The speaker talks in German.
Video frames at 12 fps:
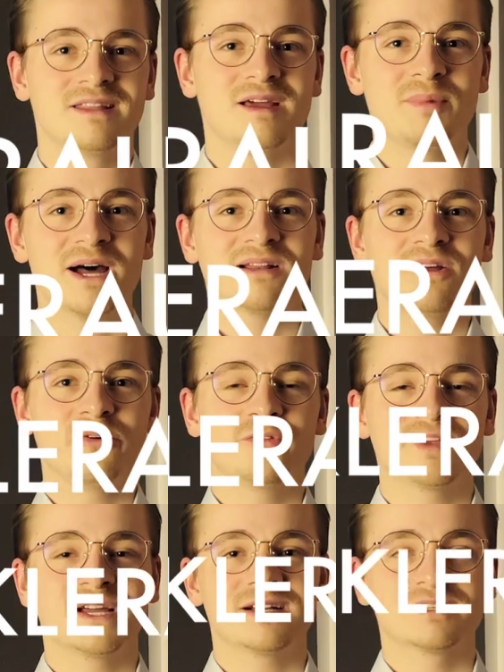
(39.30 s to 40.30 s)
Der
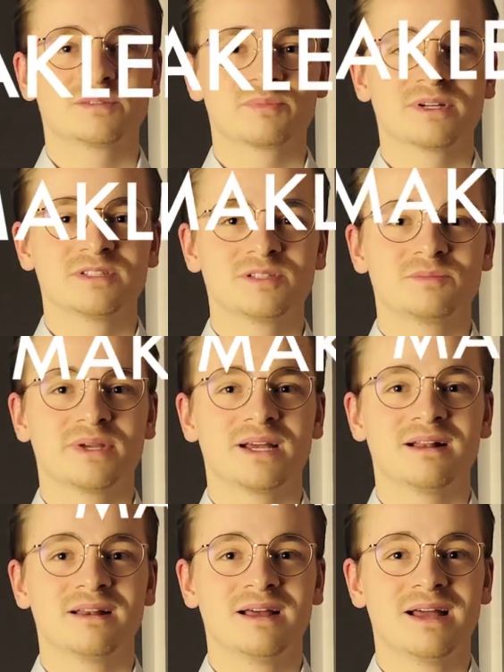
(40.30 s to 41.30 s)
Maklerauftrag ist
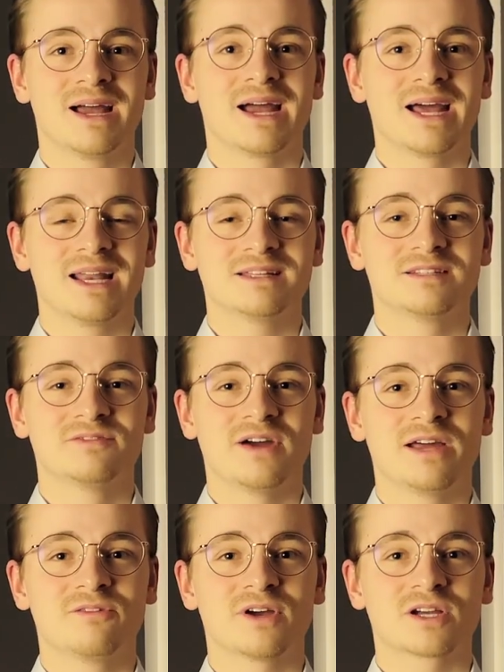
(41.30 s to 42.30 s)
prinzipiell relativ
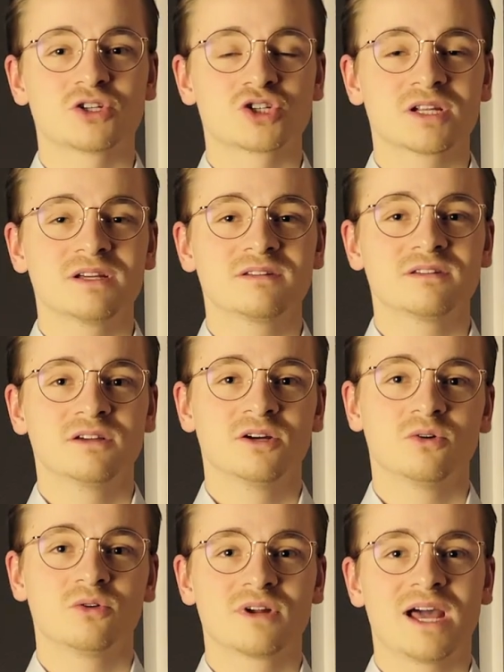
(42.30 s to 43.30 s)
einfach gestrickt
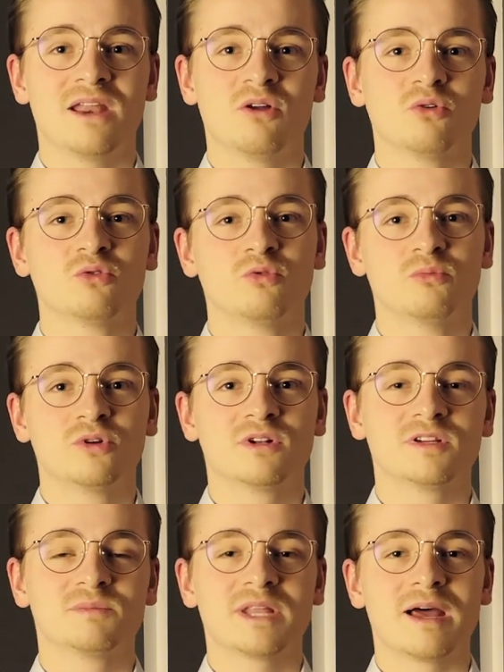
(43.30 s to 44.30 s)
und kann auch nur
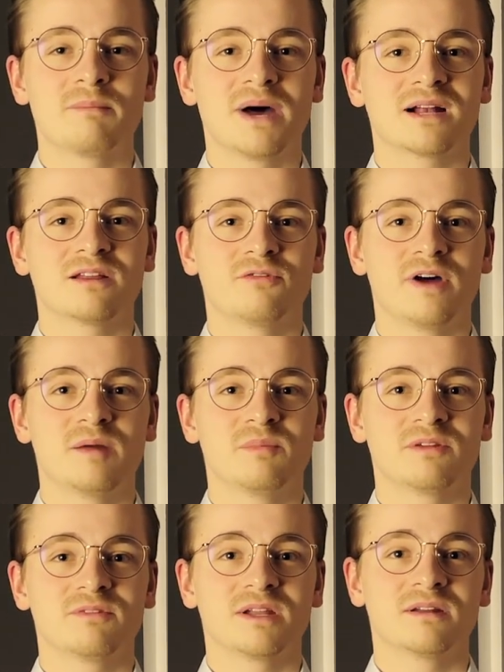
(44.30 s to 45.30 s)
mündlich mit einem Makler
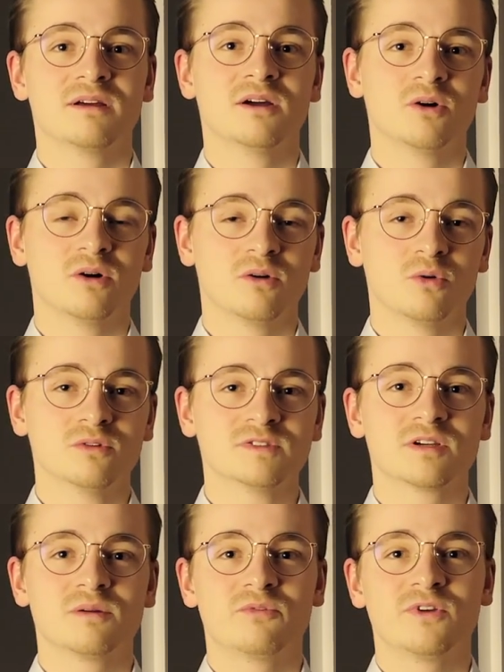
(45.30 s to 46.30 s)
vereinbart werden.
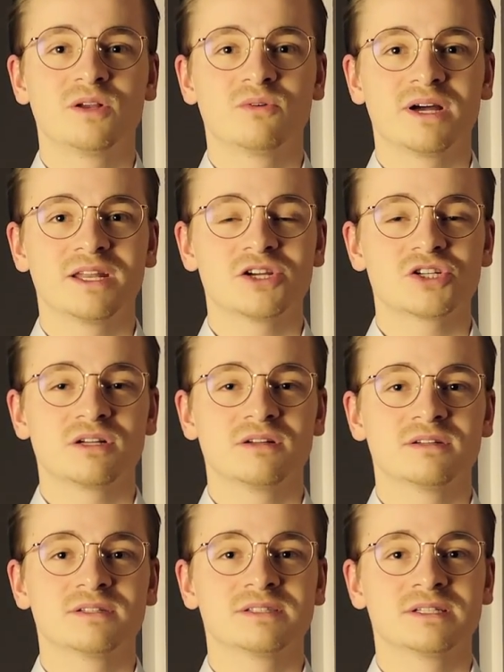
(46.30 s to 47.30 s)
Unsere Empfehlung an der Stelle
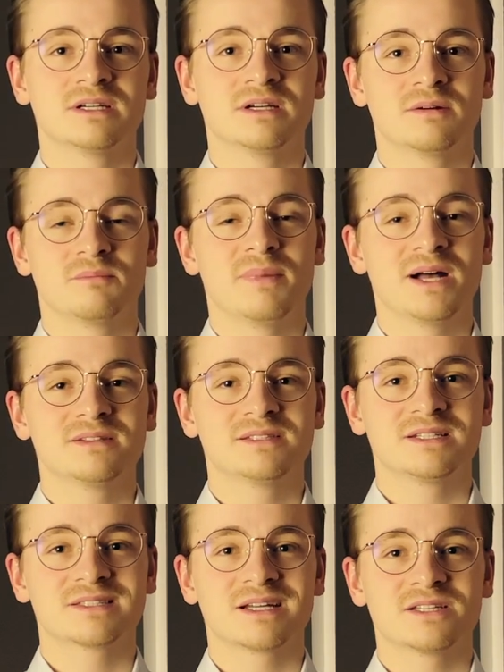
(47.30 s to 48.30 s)
ist, machen Sie
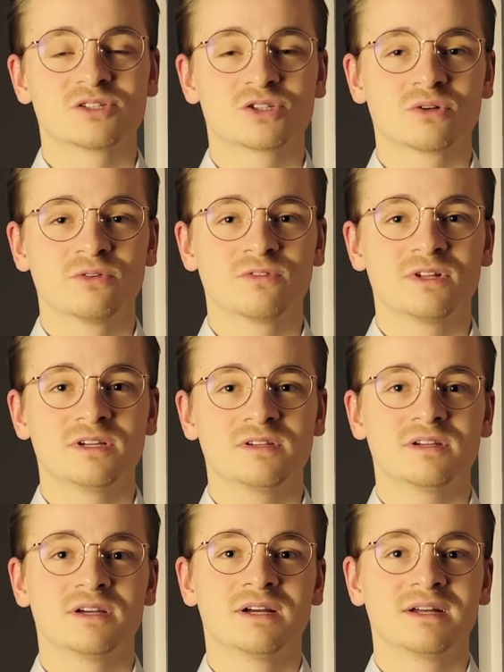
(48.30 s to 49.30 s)
das Ganze
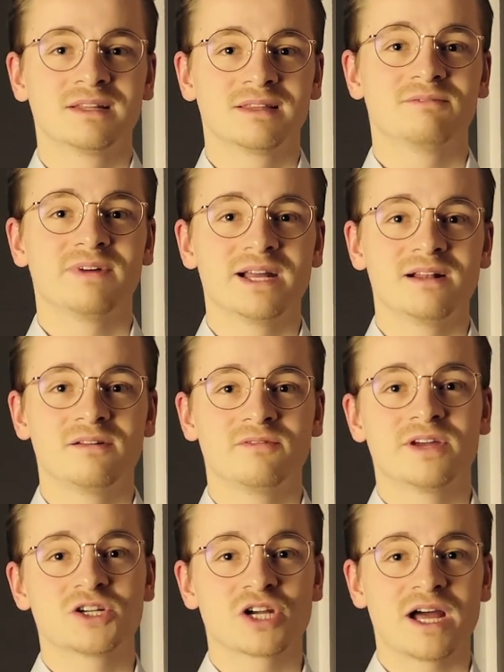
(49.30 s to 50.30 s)
schriftlich, weil
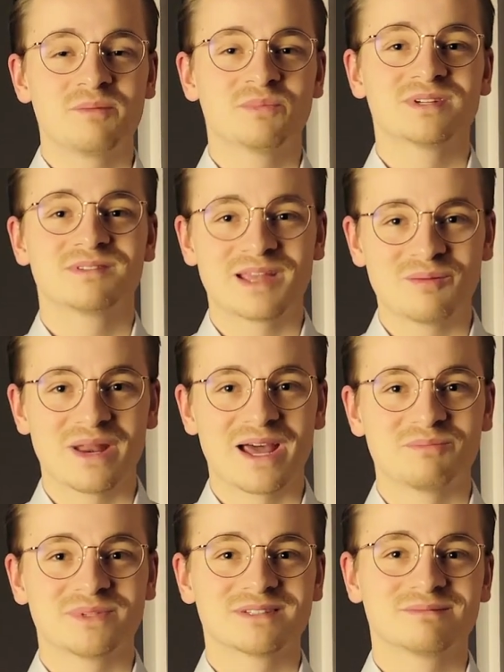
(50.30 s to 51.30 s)
wer schreibt, der
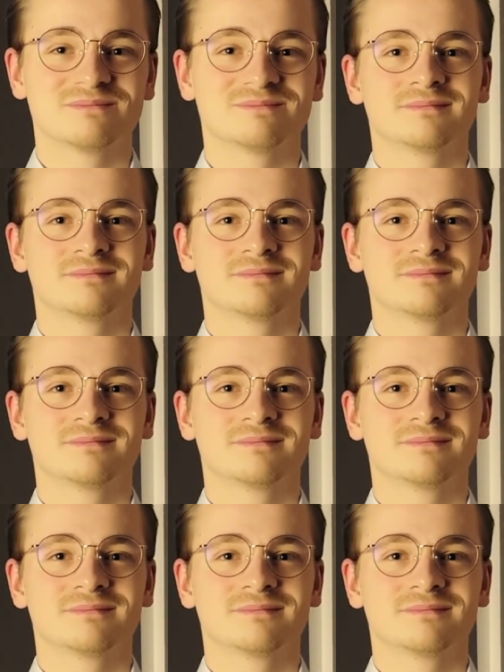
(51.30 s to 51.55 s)
bleibt.